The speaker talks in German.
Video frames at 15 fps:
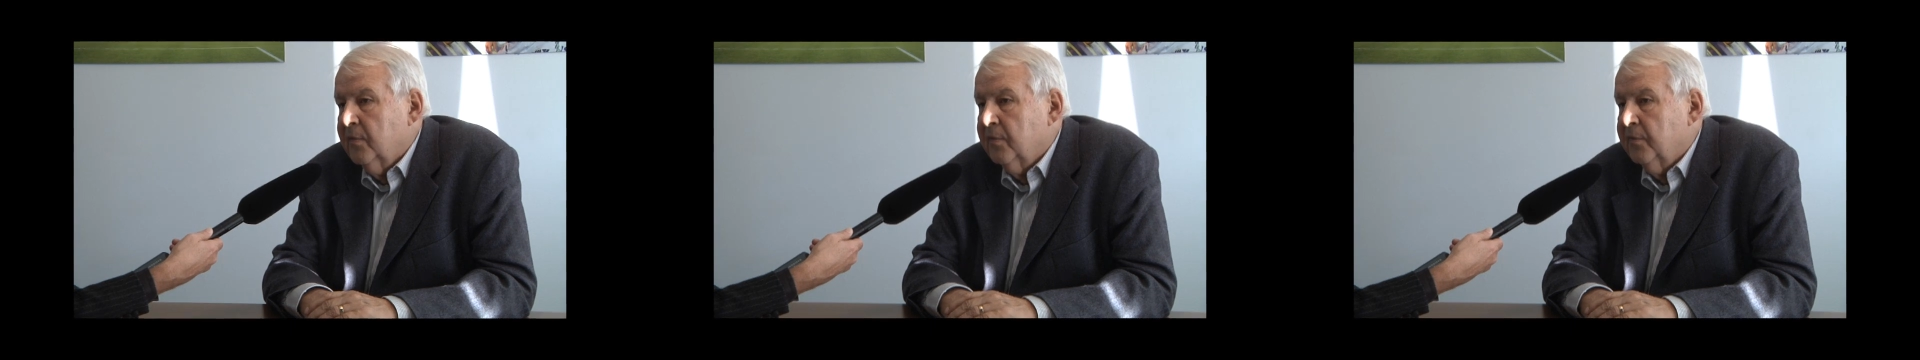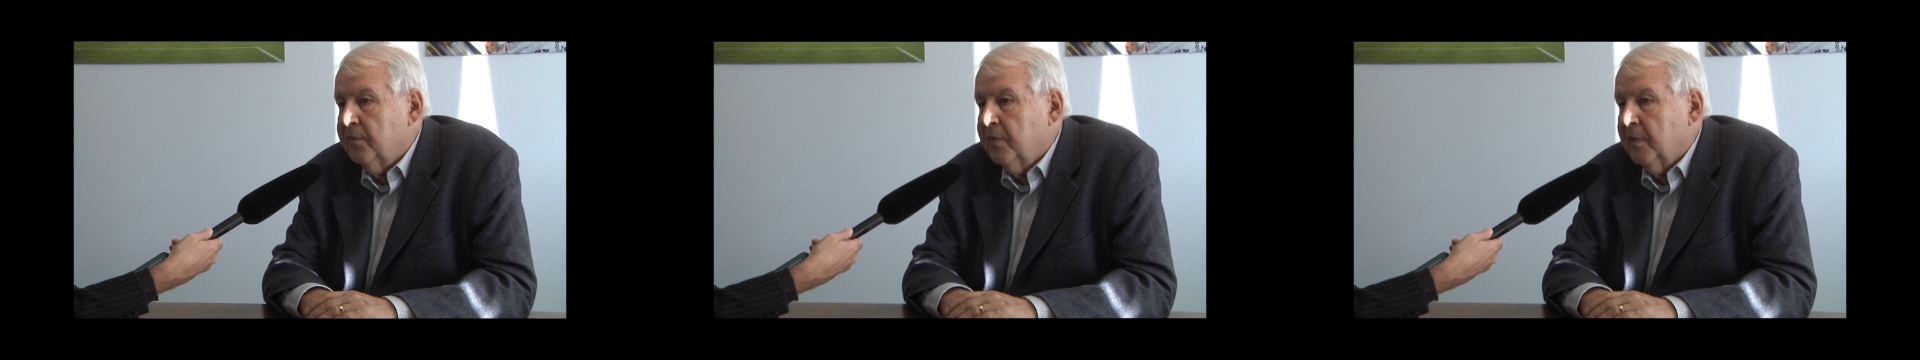
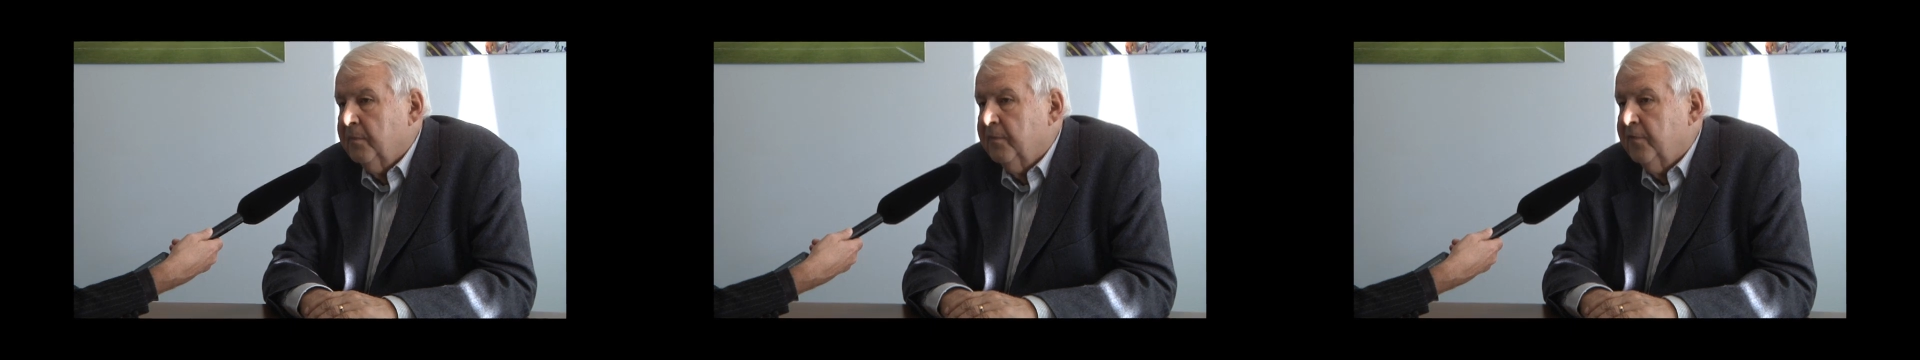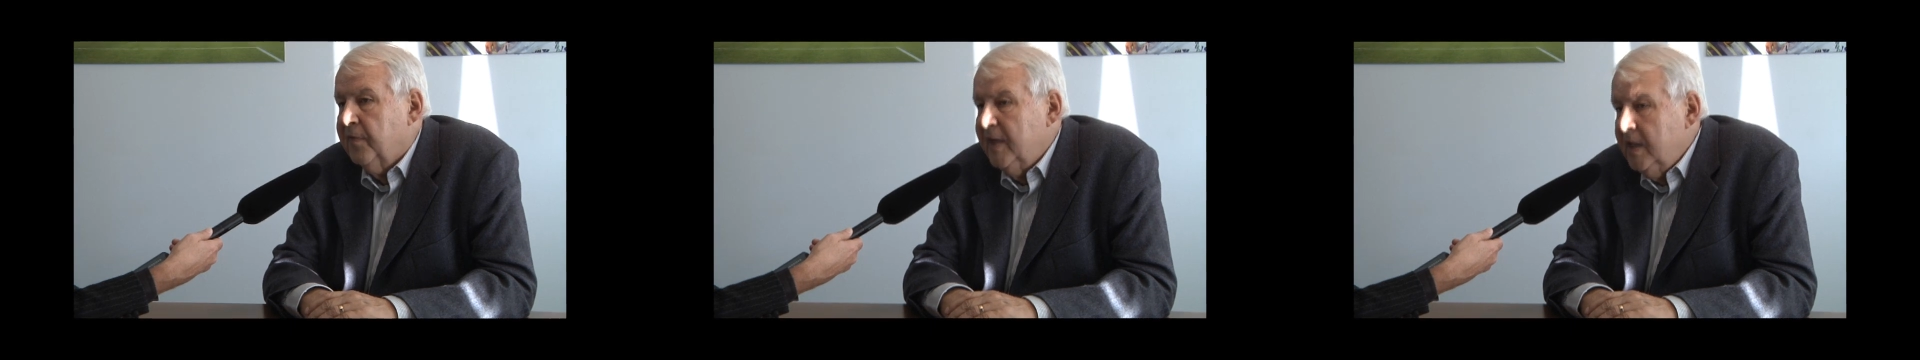
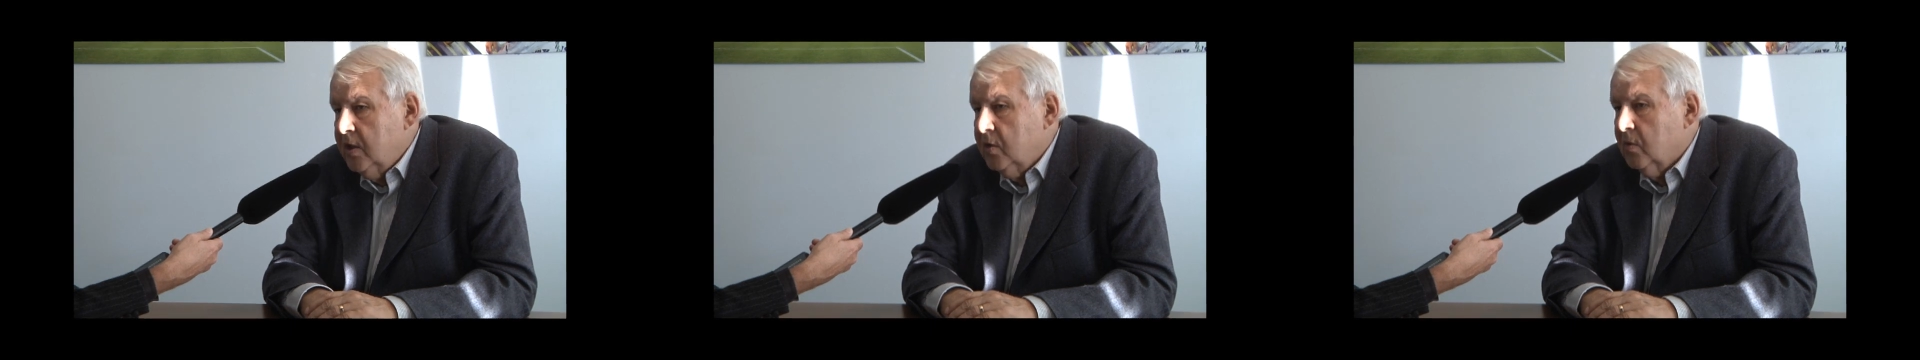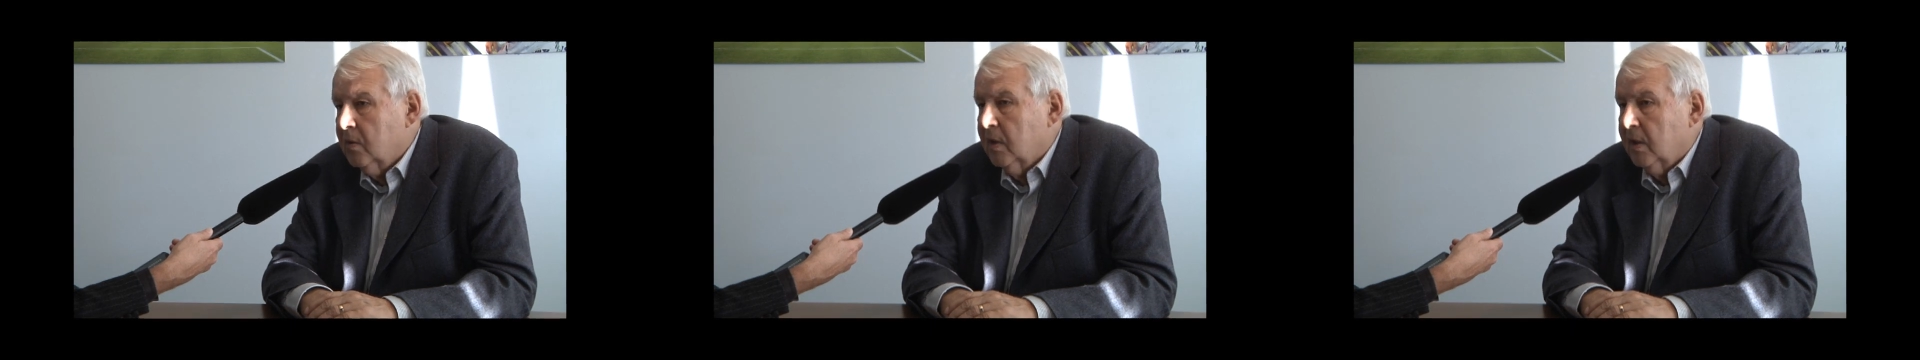
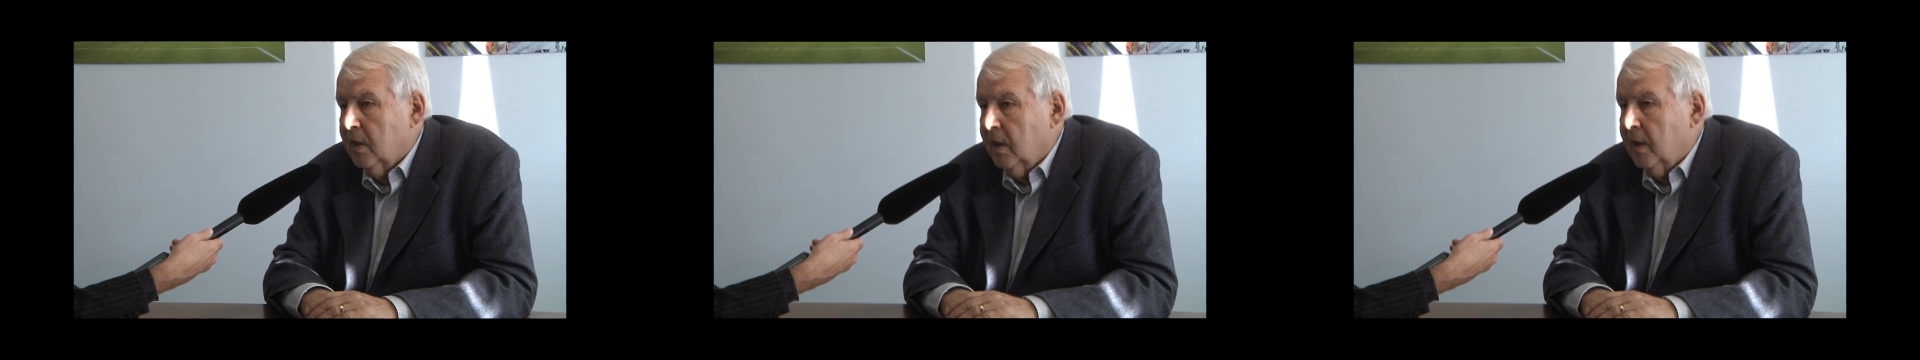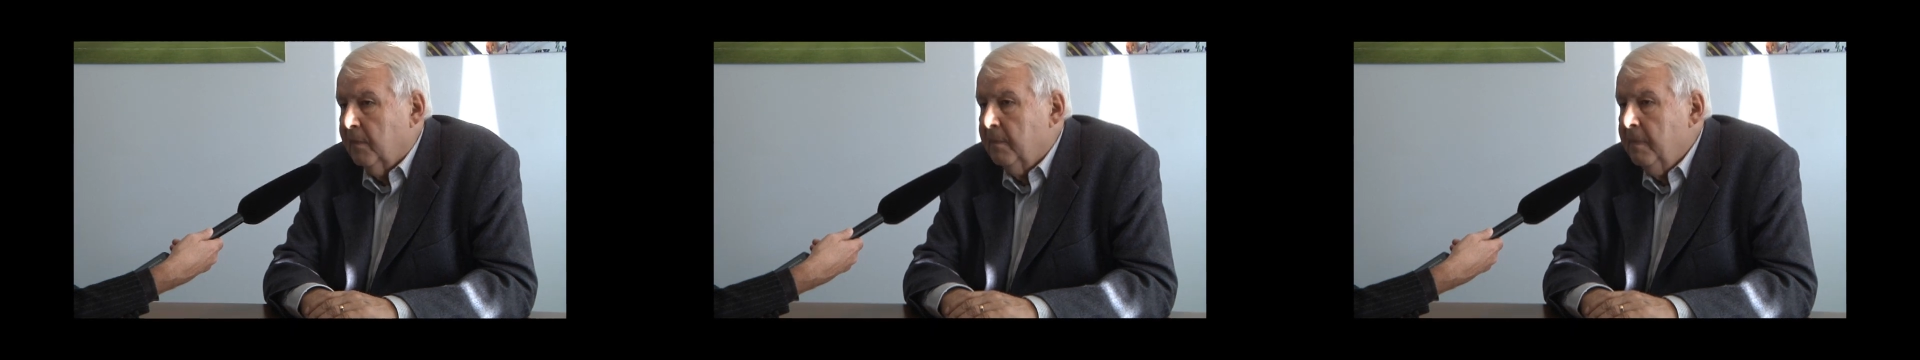Verpflichtungen
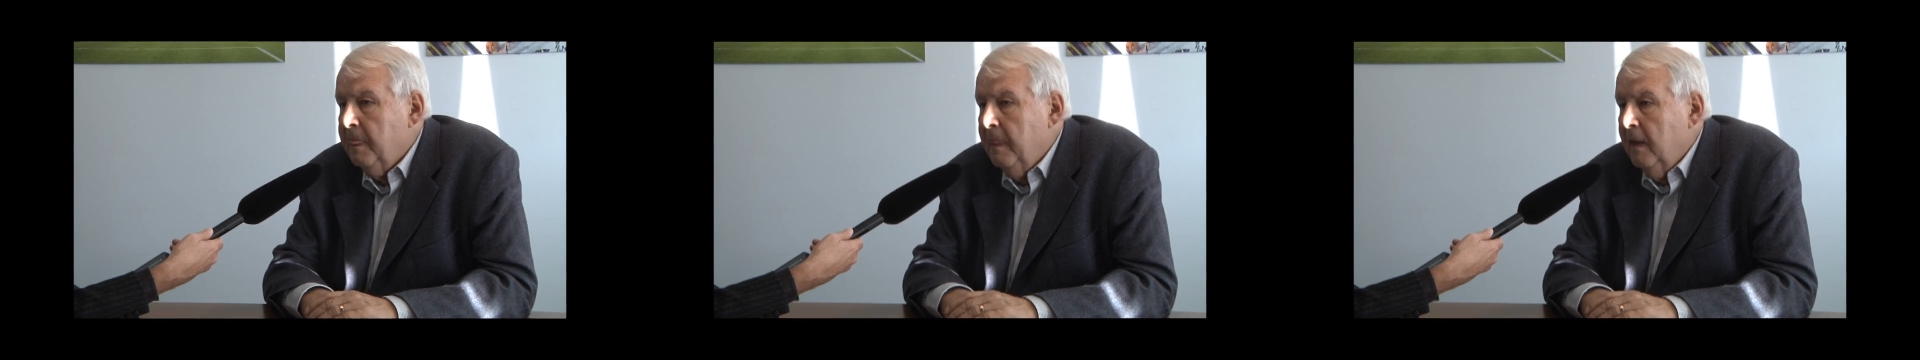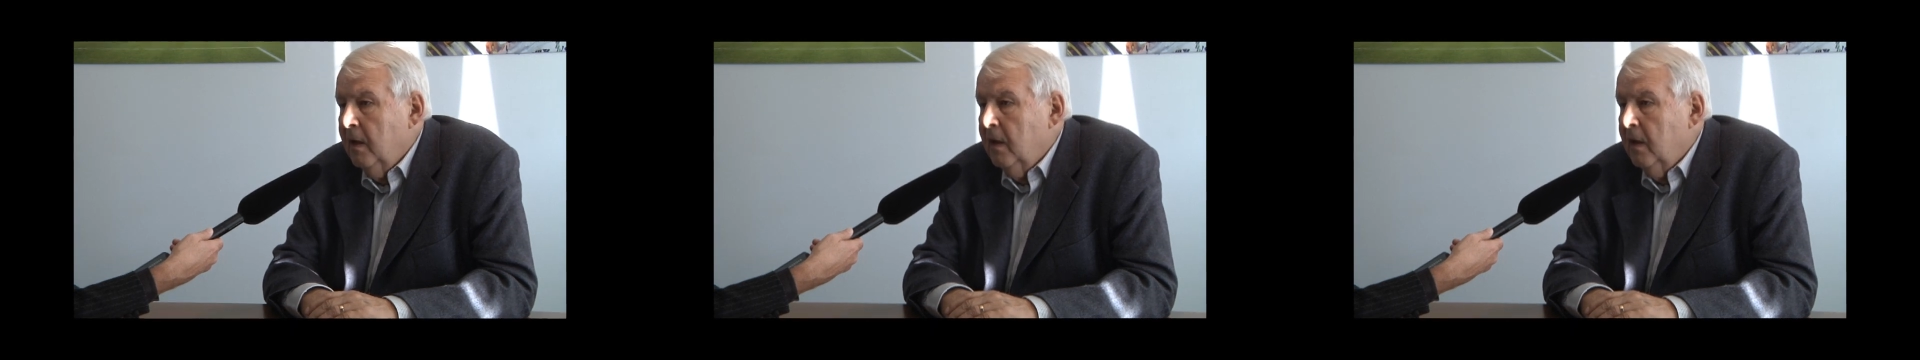haben,